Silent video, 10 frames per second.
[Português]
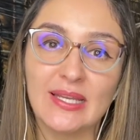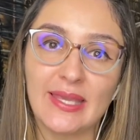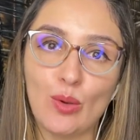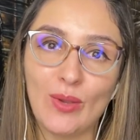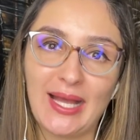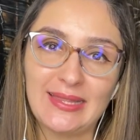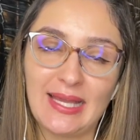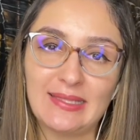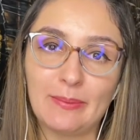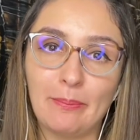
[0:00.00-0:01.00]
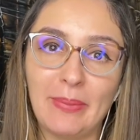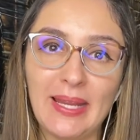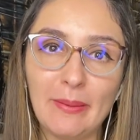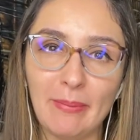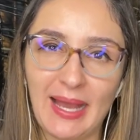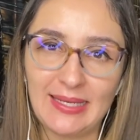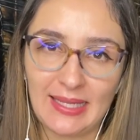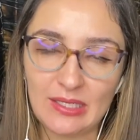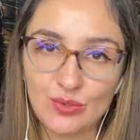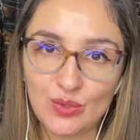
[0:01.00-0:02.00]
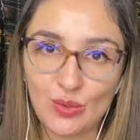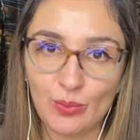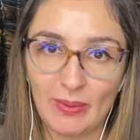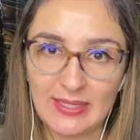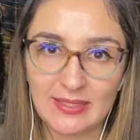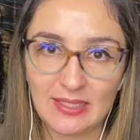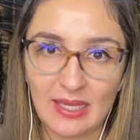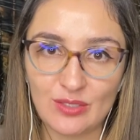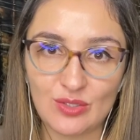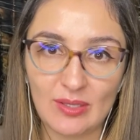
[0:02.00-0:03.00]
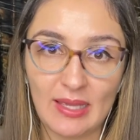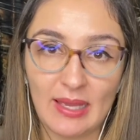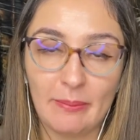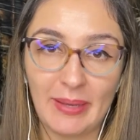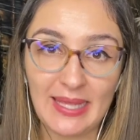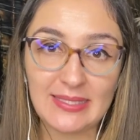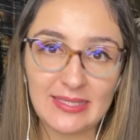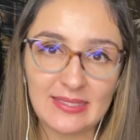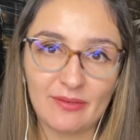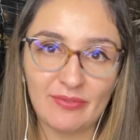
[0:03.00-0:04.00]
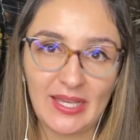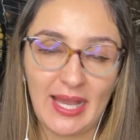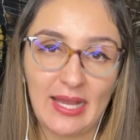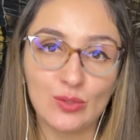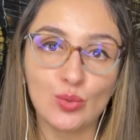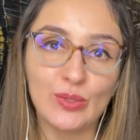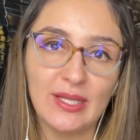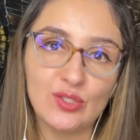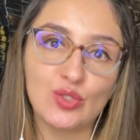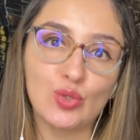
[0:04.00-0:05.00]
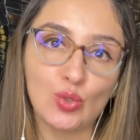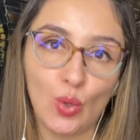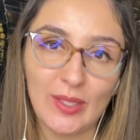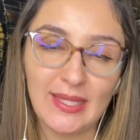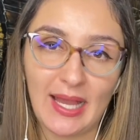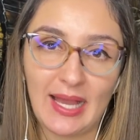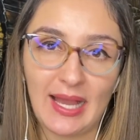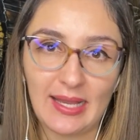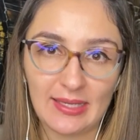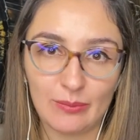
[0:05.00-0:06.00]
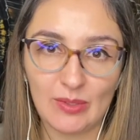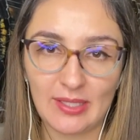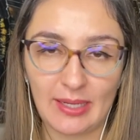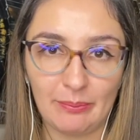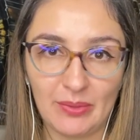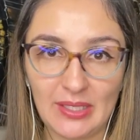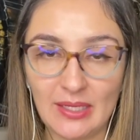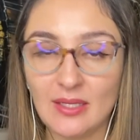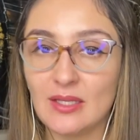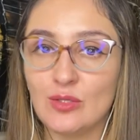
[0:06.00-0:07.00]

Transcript: que é um catéter permanente que o paciente precisa ficar durante toda a quimioterapia,